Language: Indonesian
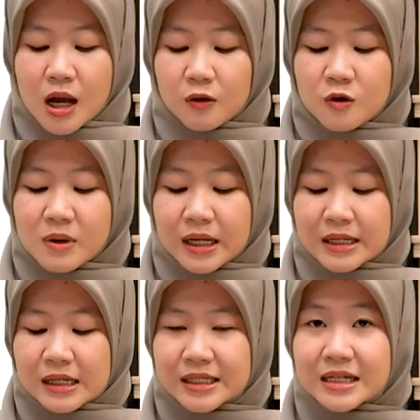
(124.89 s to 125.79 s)
Aku
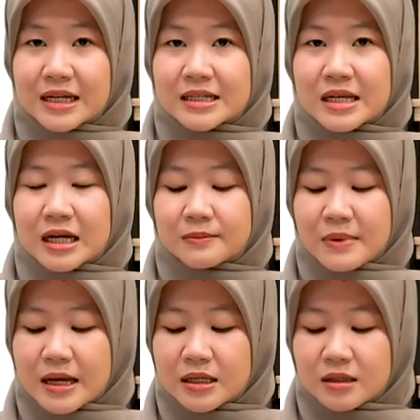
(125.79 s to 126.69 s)
mengenalnya dengan sangat
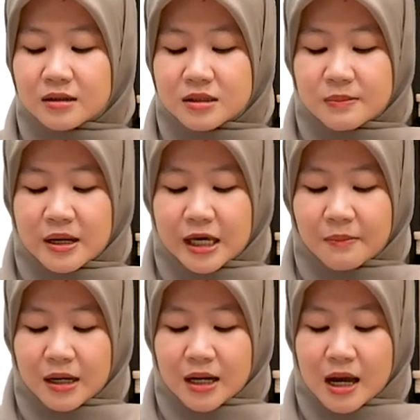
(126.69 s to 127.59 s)
baik
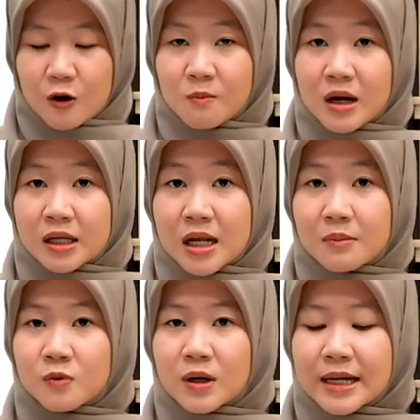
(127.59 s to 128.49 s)
sebagaimana aku
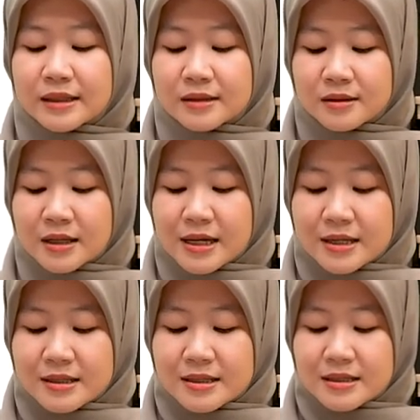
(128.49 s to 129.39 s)
mengenal bulan
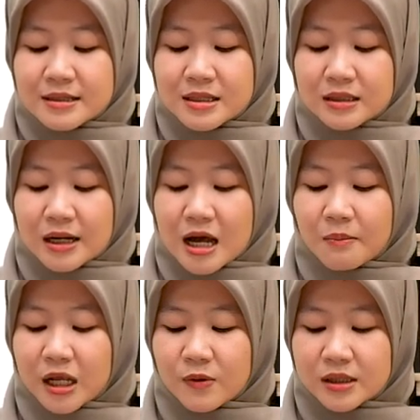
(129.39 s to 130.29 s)
setelah
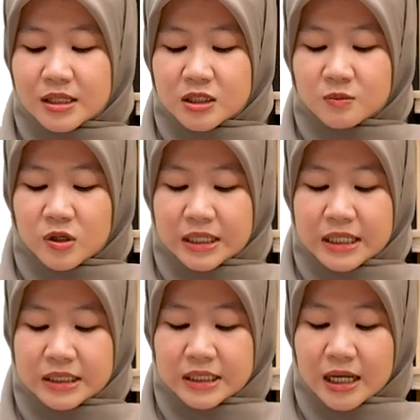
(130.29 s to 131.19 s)
melewati semua
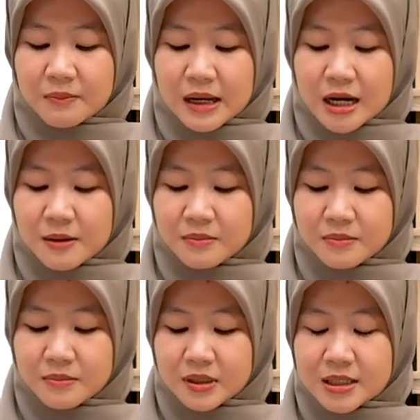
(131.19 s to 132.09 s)
keheningan
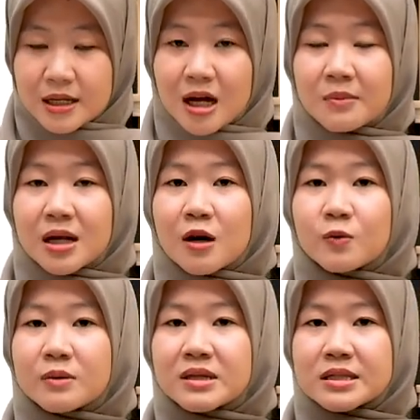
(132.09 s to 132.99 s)
malam yang kami
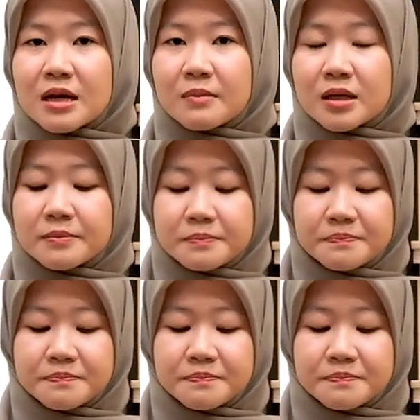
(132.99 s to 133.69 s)
lalui bersama.